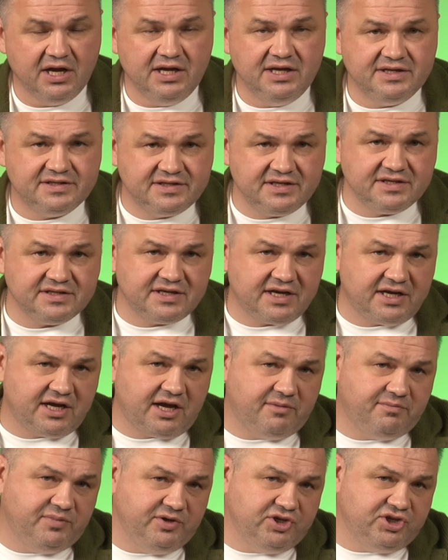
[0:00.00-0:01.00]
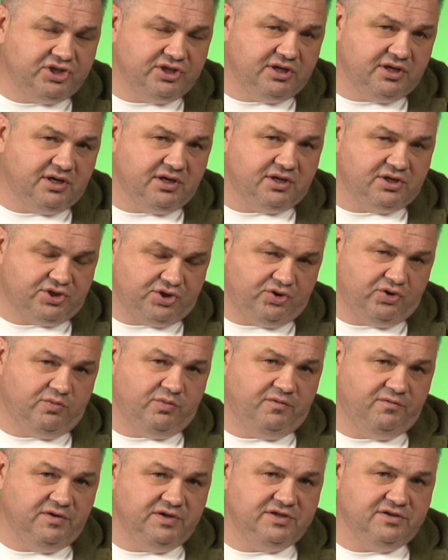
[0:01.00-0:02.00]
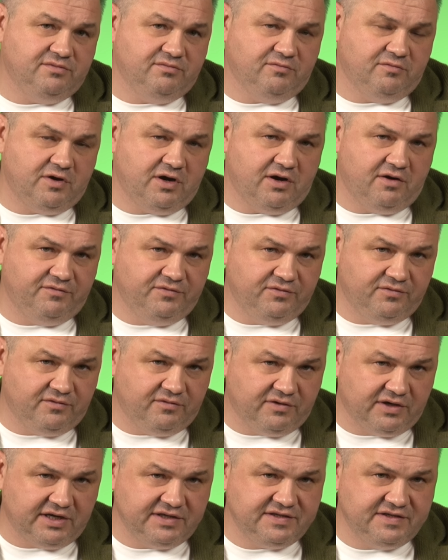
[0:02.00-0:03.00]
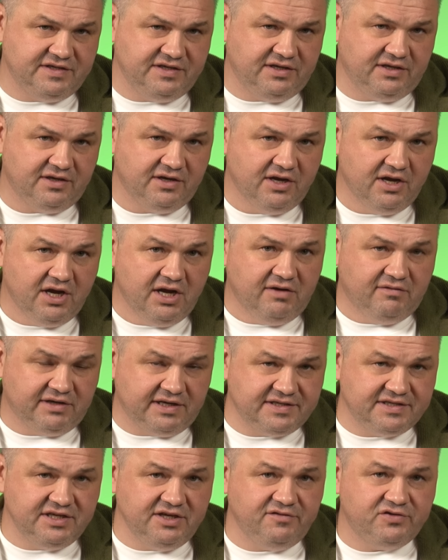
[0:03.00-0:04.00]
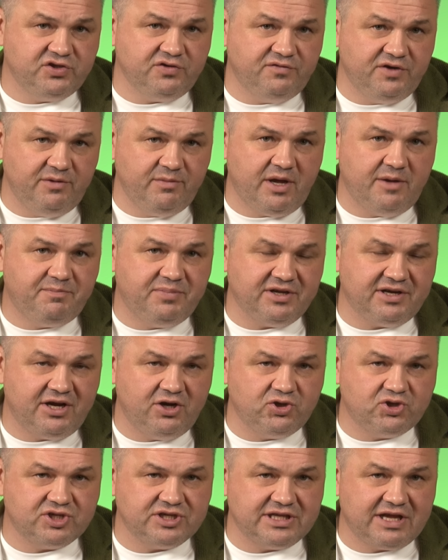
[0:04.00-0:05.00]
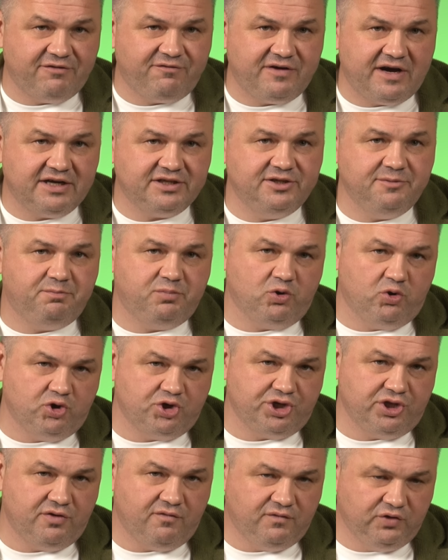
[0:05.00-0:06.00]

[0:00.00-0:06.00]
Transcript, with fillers: И здесь, как обычно, что мы видим а, в, в России? В России все время опираются на факты прошлого.